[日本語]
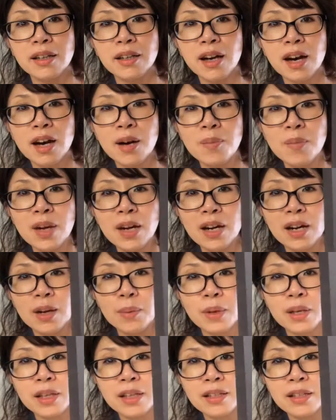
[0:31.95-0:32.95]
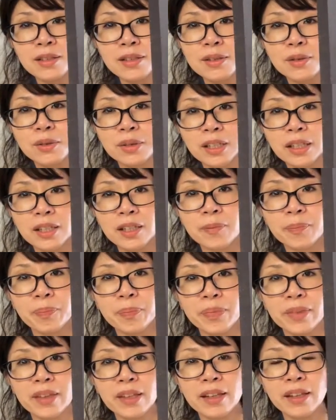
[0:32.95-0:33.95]
ラメラメですよね
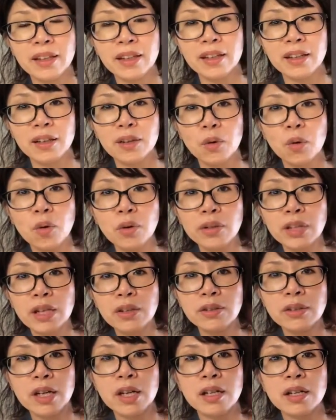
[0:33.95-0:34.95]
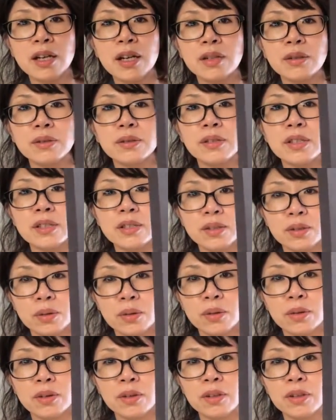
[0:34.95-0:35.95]
光沢感があるんです
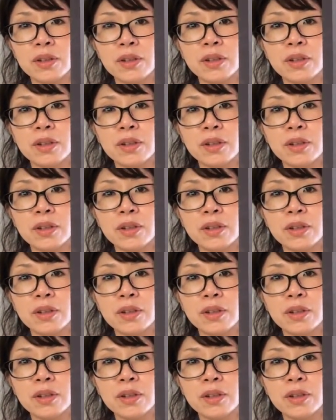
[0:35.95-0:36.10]
よ